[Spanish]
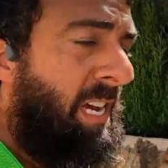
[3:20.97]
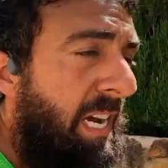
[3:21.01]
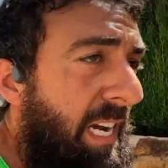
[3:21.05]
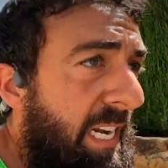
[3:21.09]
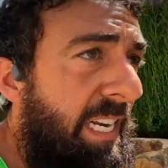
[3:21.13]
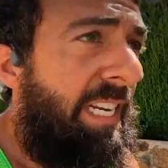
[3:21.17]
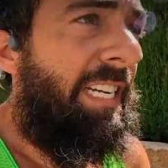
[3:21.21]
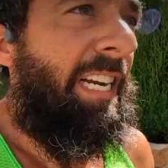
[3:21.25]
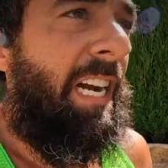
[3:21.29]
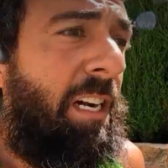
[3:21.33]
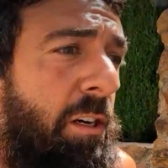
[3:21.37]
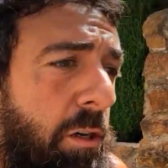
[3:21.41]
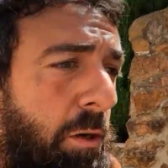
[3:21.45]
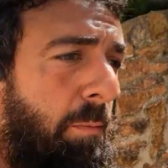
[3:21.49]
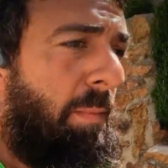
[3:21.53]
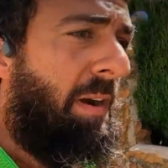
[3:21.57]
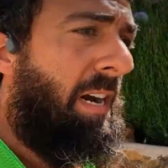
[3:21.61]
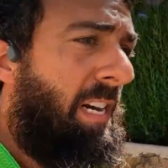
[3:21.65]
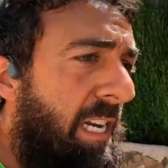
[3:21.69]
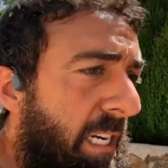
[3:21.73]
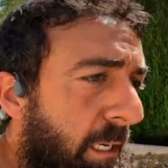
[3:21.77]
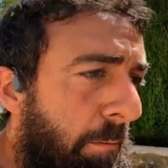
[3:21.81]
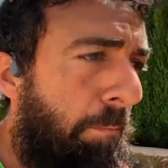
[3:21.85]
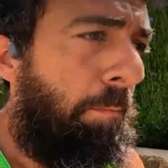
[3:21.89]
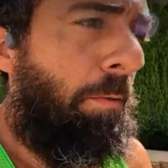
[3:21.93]
en
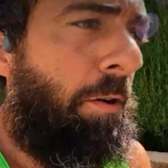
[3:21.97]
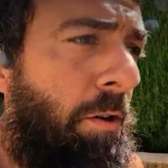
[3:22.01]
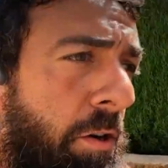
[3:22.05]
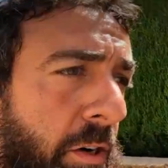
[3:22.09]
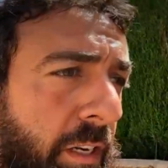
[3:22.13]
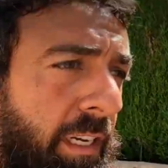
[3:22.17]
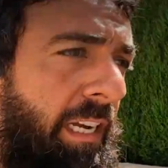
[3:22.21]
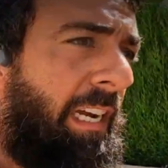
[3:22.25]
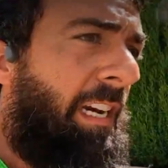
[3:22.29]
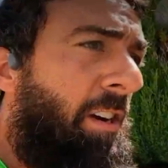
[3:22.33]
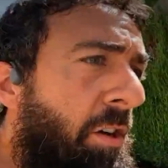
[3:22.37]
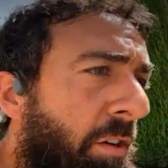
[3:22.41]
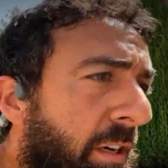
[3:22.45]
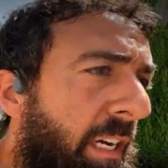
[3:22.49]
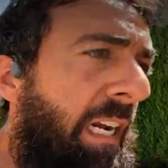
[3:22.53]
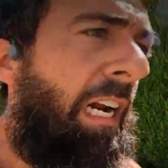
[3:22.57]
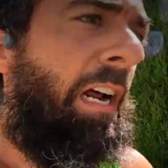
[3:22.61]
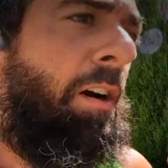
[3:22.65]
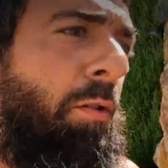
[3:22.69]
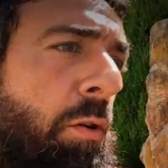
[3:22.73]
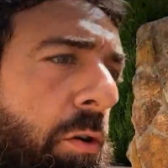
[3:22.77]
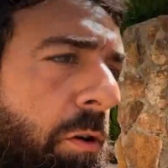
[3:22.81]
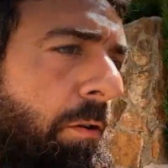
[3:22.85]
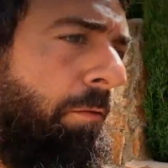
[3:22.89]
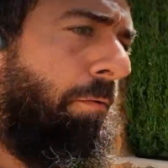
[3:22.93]
Giacomelli Sport, que es lo que
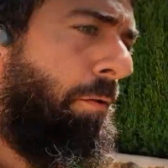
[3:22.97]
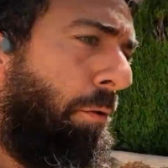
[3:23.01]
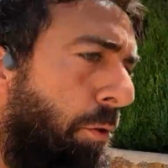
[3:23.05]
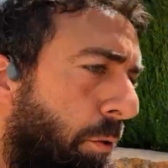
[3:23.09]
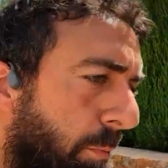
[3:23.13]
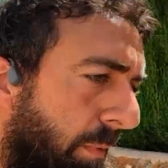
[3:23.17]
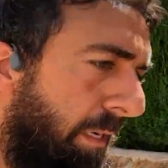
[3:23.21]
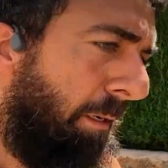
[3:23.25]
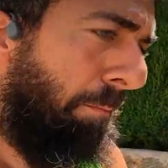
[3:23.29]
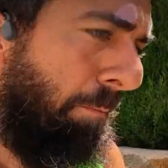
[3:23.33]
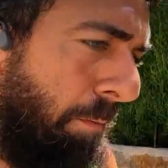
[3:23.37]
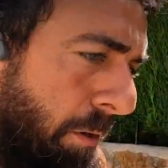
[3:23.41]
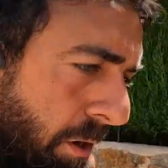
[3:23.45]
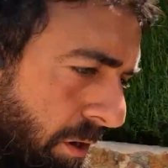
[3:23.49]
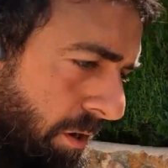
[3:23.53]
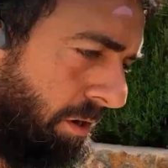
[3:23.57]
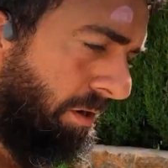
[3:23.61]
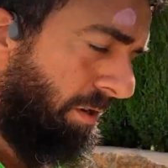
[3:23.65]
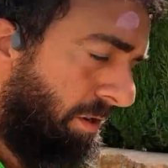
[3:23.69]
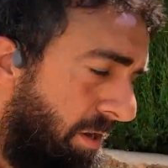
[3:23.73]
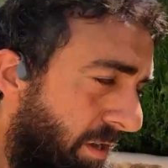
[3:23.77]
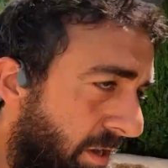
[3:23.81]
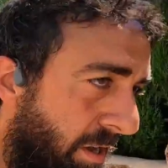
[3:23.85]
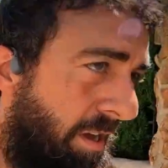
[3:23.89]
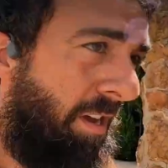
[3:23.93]
era luego Forum
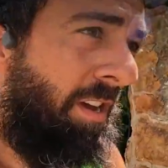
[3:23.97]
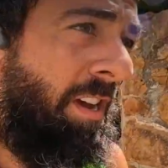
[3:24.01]
Sport,